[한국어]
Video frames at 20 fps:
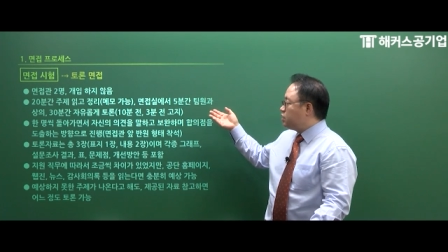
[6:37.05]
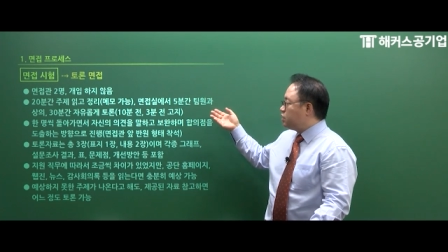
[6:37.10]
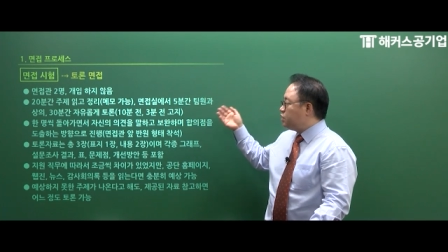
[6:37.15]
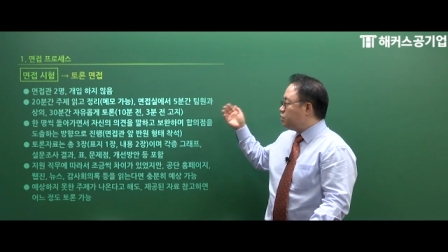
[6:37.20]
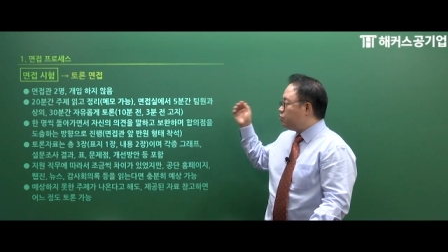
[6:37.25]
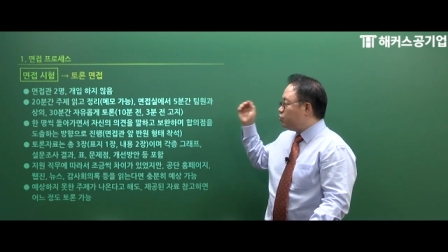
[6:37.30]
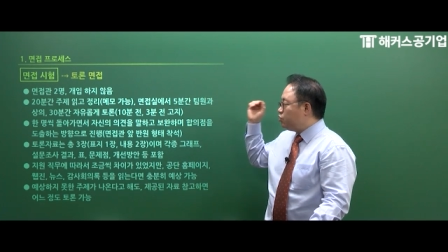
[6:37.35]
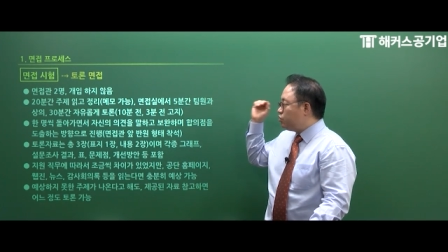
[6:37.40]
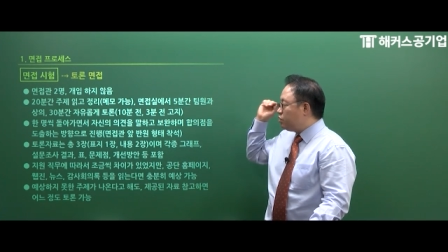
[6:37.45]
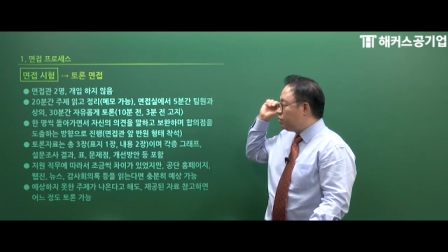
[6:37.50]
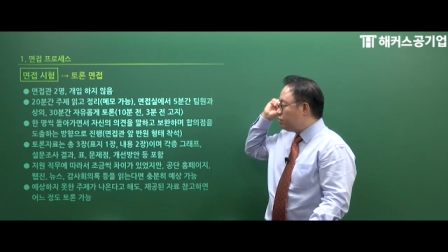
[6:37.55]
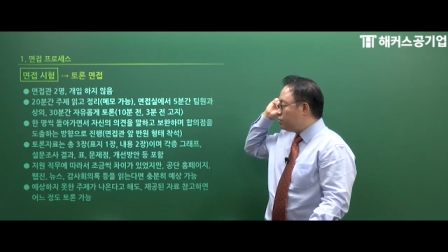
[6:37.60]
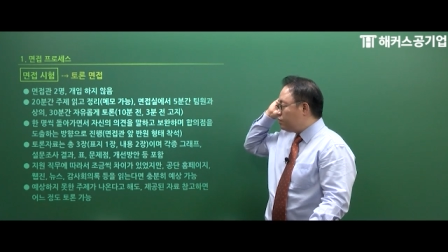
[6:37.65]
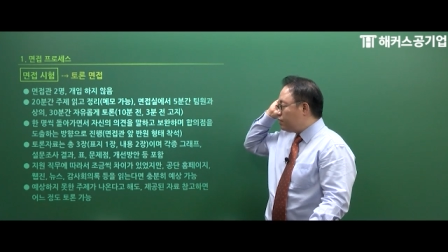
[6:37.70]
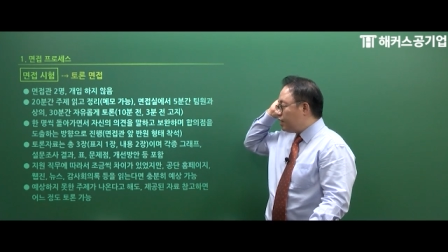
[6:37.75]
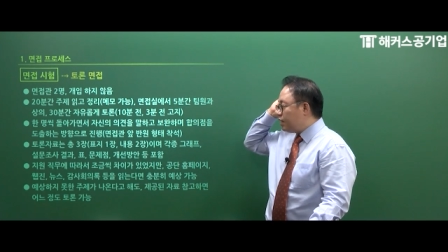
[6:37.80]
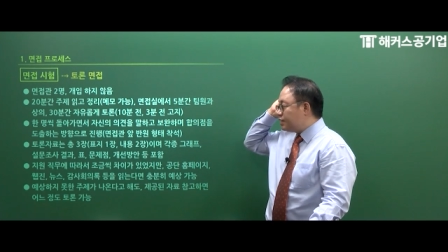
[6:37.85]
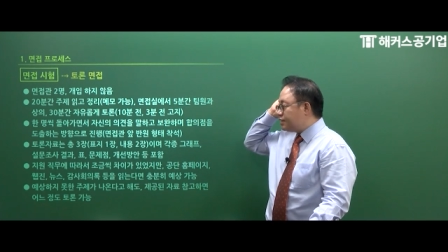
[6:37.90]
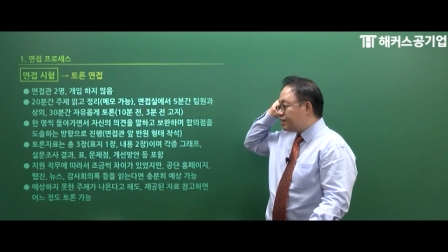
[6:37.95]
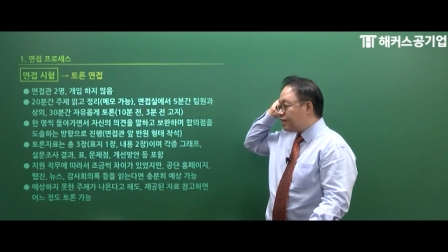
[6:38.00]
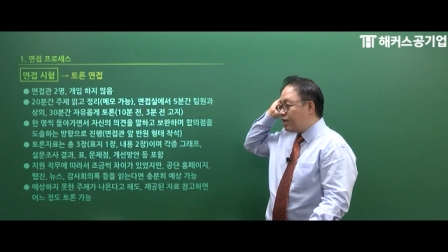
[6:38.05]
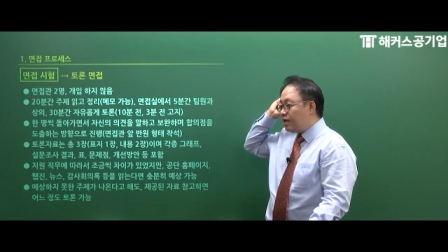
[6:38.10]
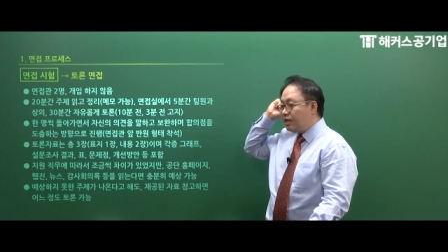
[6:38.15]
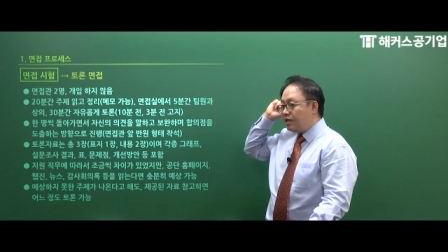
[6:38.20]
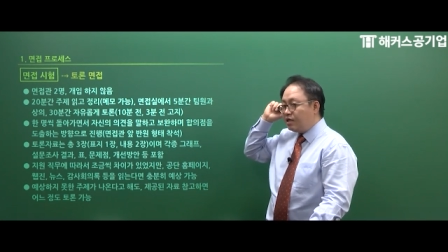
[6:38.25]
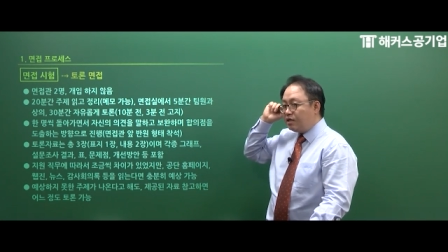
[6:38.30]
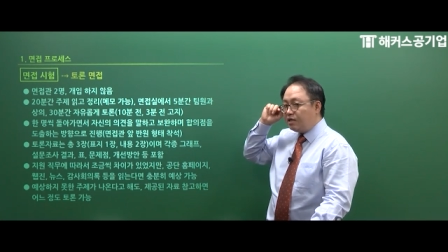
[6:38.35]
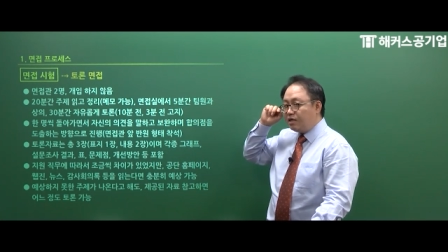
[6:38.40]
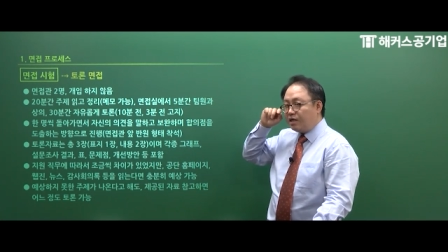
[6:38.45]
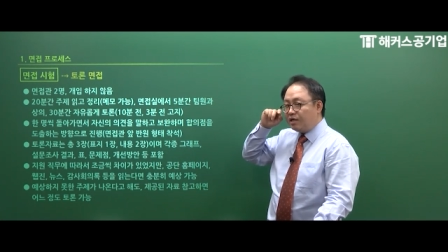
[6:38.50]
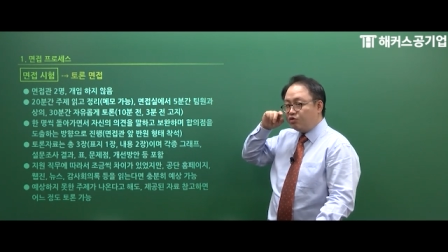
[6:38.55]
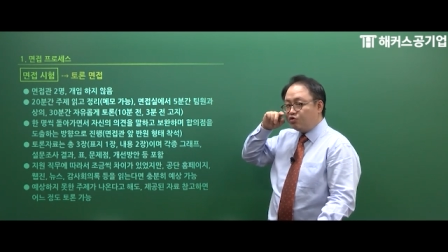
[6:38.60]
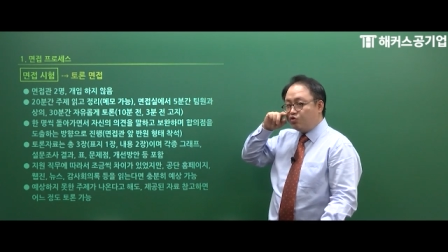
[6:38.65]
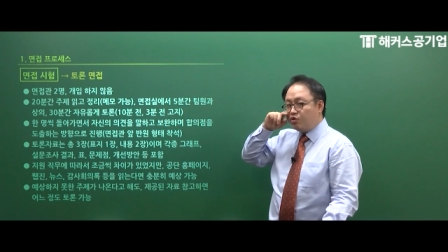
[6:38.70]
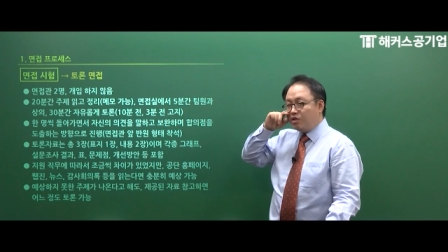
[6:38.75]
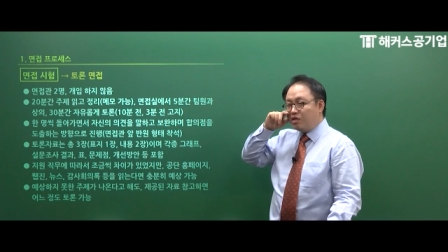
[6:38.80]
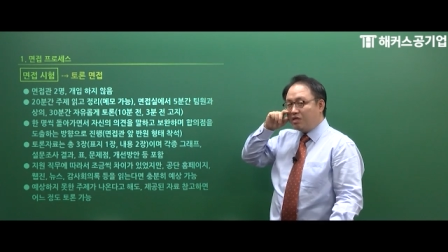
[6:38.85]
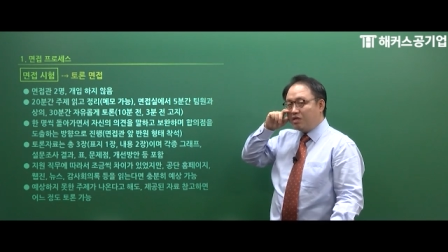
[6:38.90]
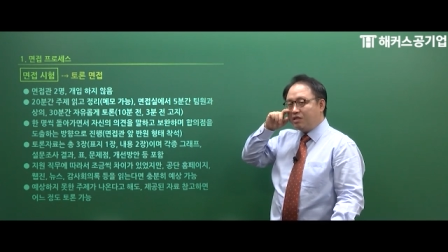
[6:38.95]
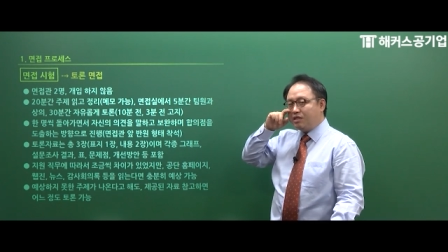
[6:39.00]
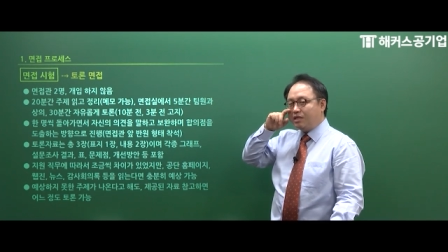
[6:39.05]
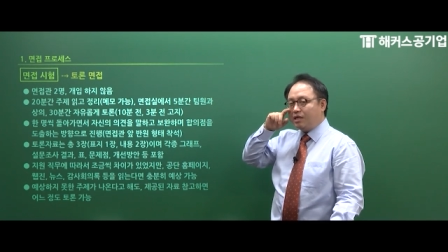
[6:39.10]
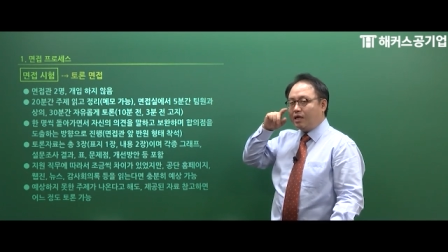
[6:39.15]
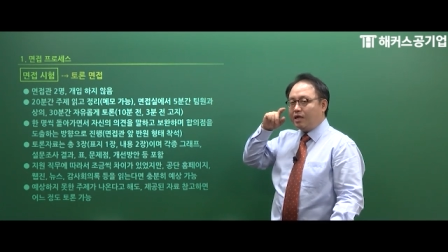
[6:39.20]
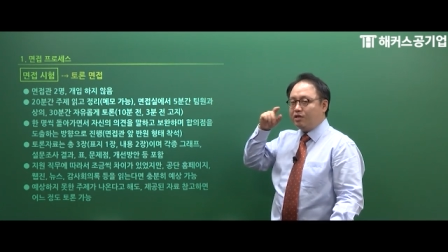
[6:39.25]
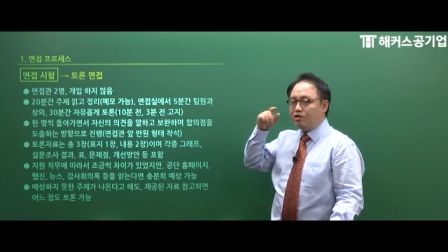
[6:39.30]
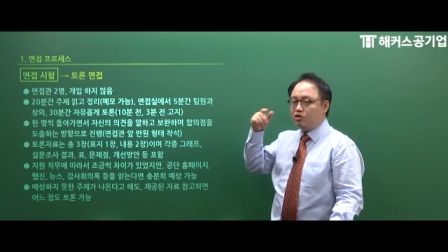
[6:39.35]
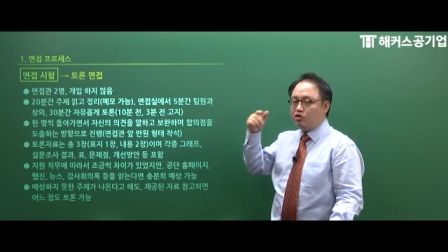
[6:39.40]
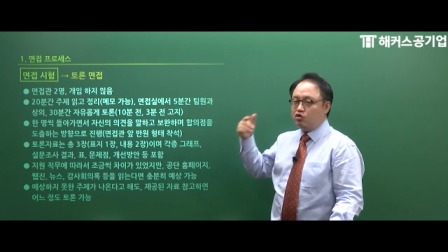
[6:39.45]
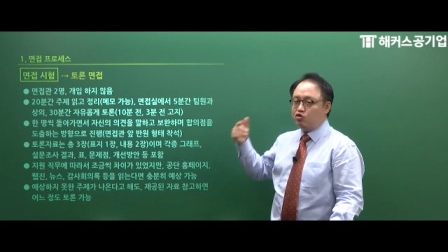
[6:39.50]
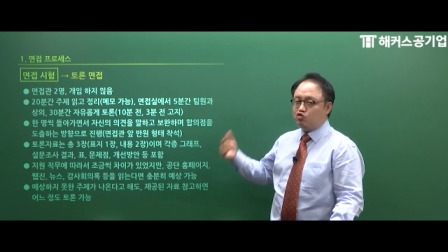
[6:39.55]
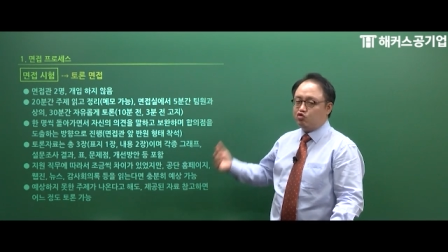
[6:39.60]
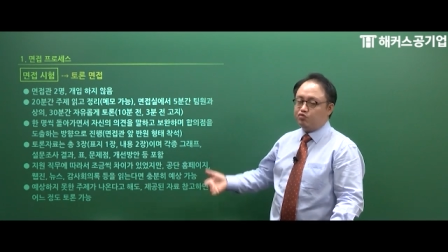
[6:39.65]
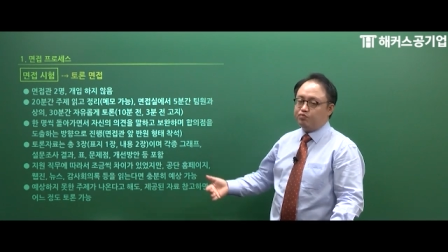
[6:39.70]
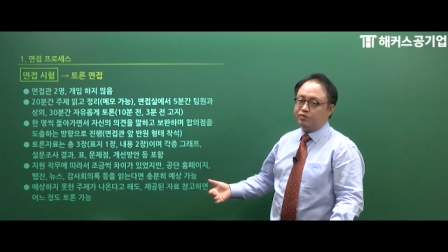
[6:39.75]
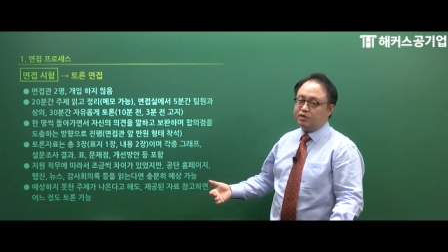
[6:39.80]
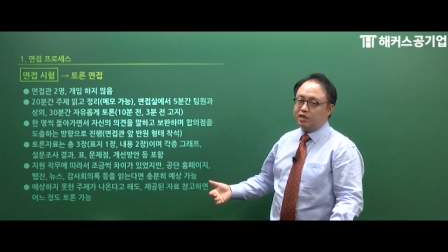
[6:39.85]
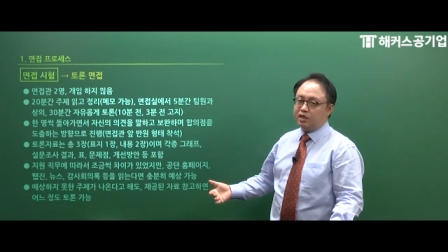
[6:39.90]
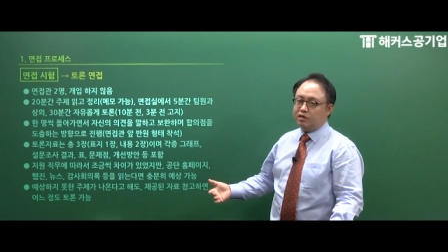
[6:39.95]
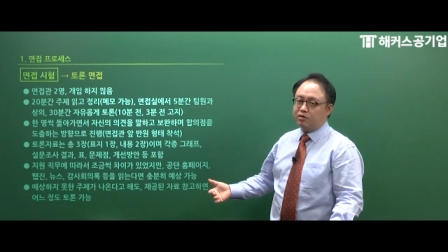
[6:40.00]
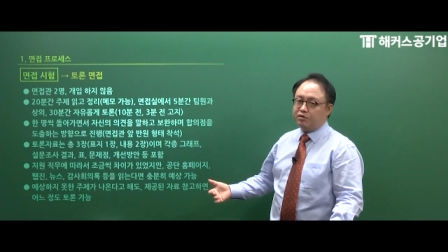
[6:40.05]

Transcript: 팀원들과 상의를 할 수 있는 시간을 줍니다.